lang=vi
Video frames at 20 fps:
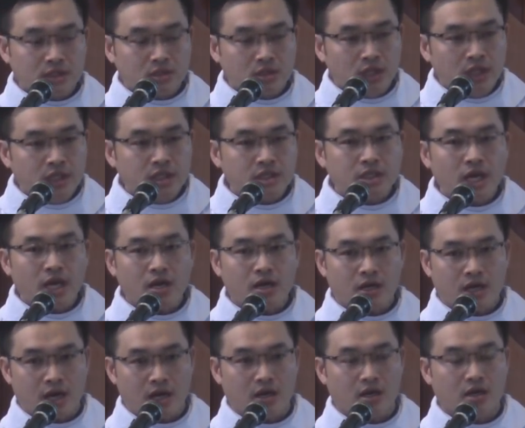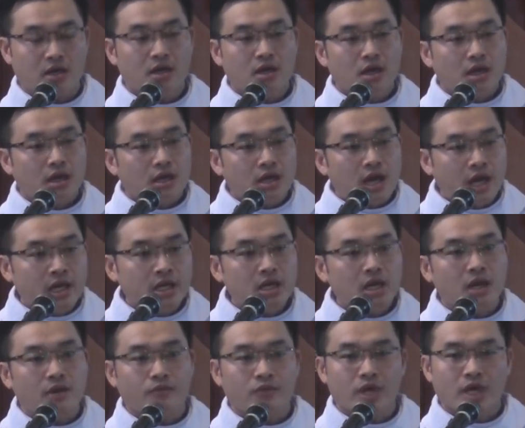tin chắc rằng đây
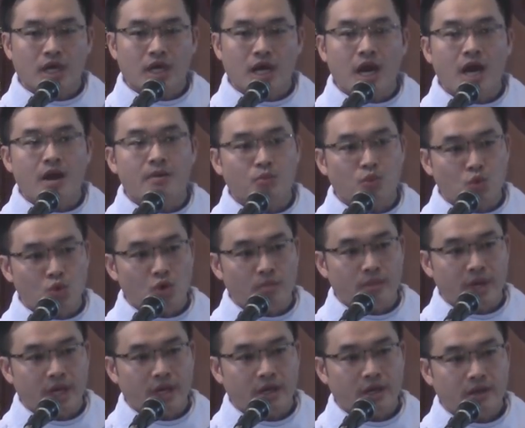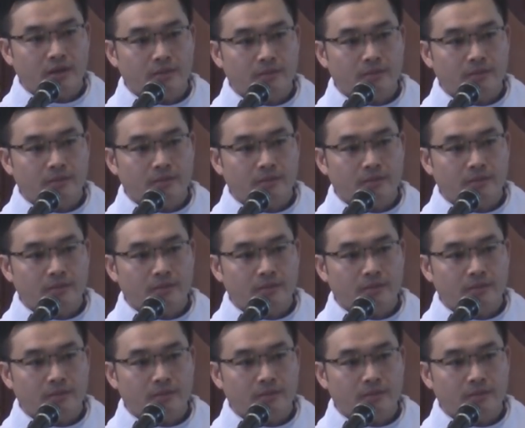là việc làm của mẹ